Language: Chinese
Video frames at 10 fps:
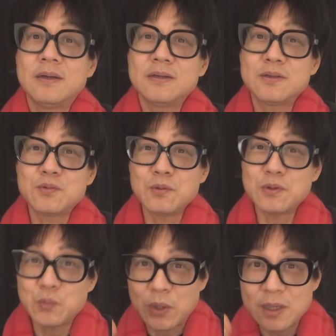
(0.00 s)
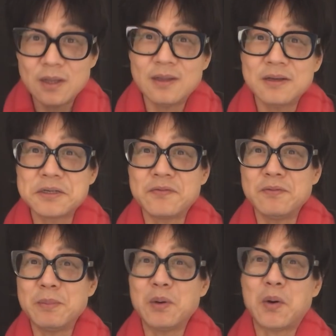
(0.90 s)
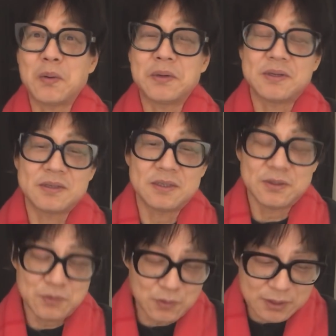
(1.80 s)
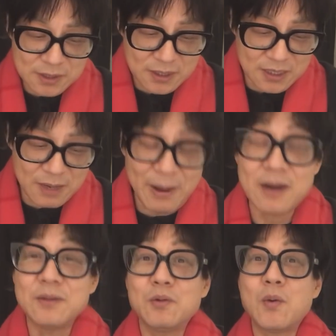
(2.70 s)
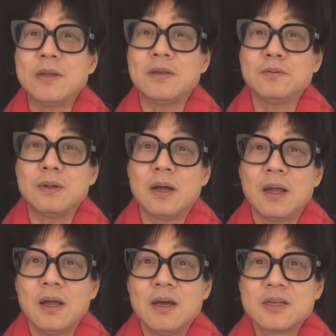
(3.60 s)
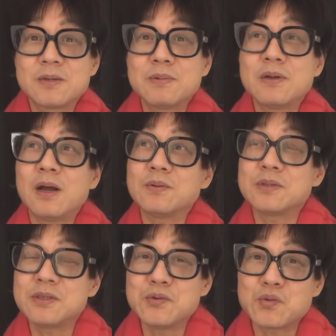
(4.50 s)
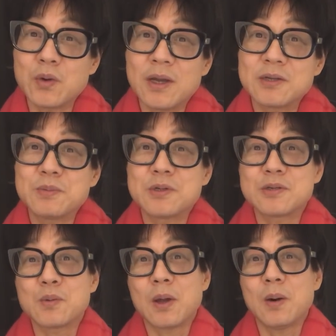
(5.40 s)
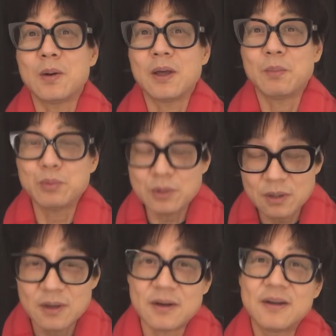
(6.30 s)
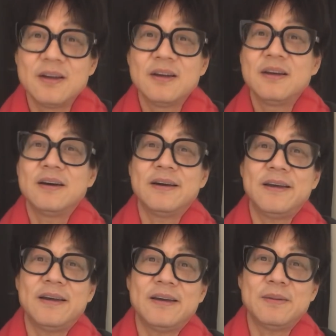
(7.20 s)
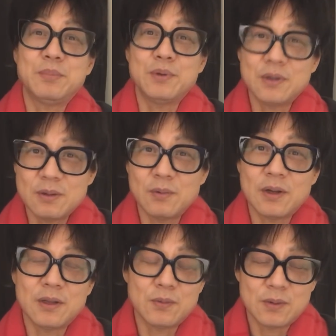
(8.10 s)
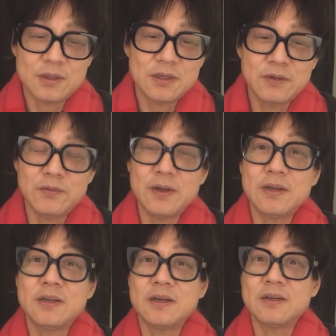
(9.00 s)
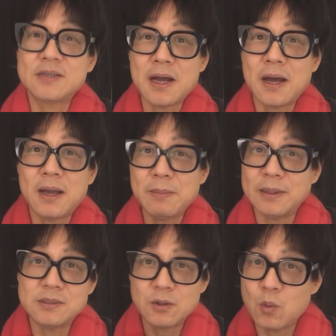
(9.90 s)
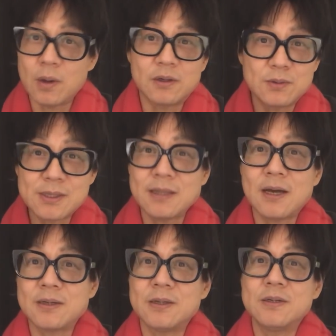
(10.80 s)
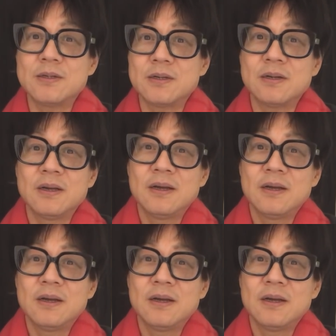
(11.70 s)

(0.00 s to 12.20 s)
这是中国是唯一的一个省份没有搞这个事情的。结果现在也把人都关进去了，是不是脑子进水啊？是不是吃错药了？不是，哎，不是，我跟你说，是因为这个上海、北京、广州三大城市。